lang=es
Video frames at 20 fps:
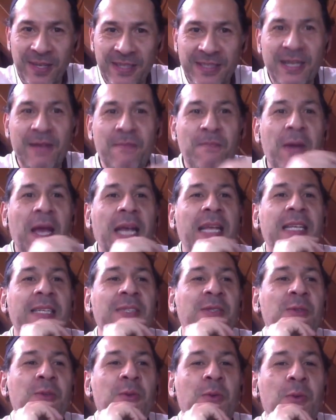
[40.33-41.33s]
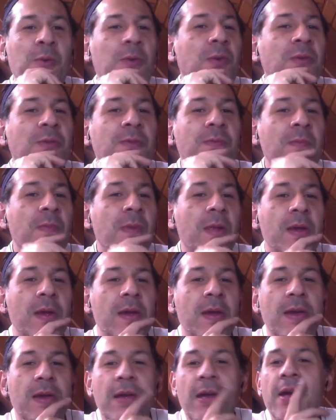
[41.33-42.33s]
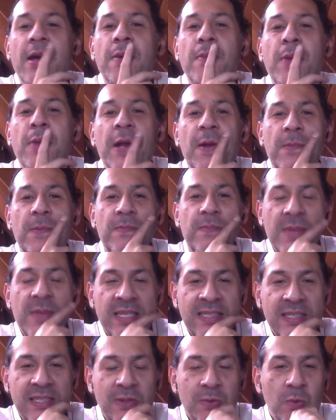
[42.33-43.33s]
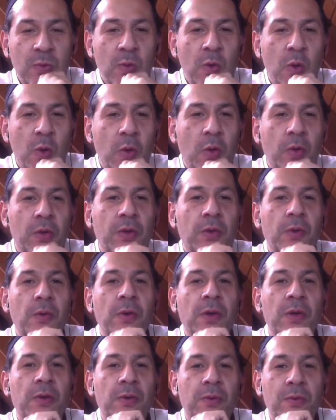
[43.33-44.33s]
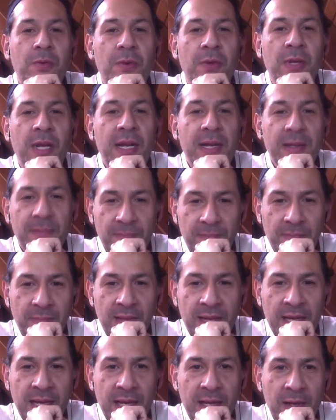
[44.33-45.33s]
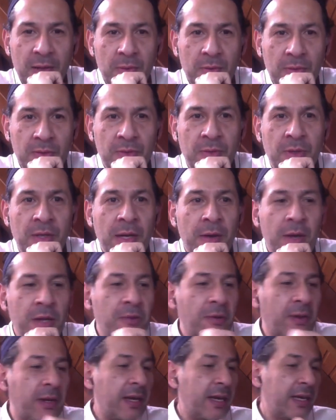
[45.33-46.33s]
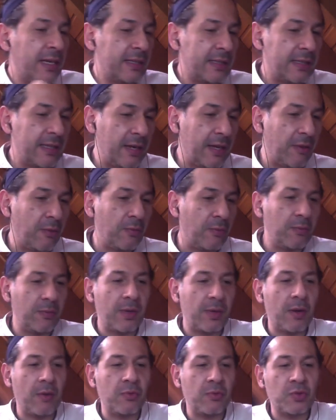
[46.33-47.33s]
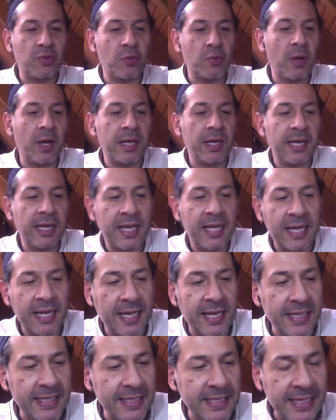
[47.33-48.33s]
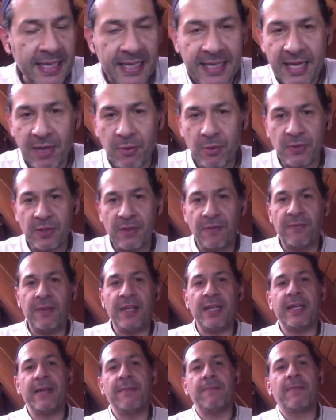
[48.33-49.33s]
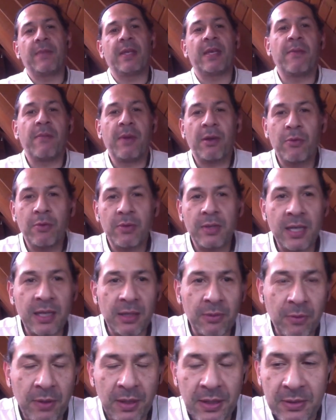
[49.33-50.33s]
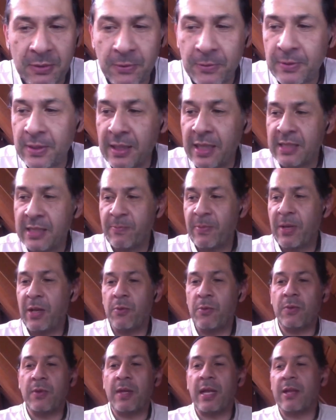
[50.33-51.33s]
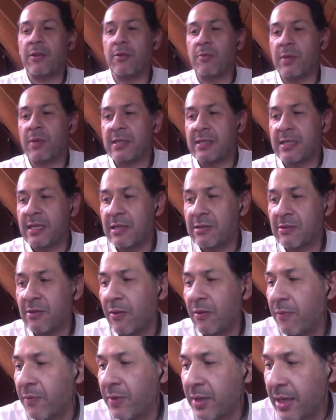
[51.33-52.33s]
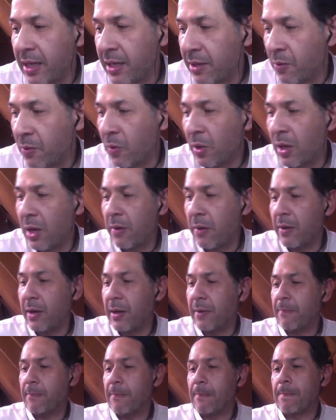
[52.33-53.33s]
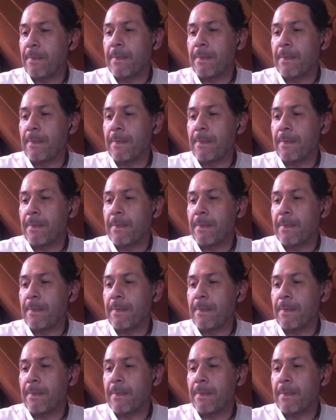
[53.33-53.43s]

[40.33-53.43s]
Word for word: es el Pain Astrocudos. Bueno, este es un corto video tutorial que lo estoy grabando a raíz de una usuaria de Argentina, Josefina, que me contactó en estos días preguntándome si el software calculaba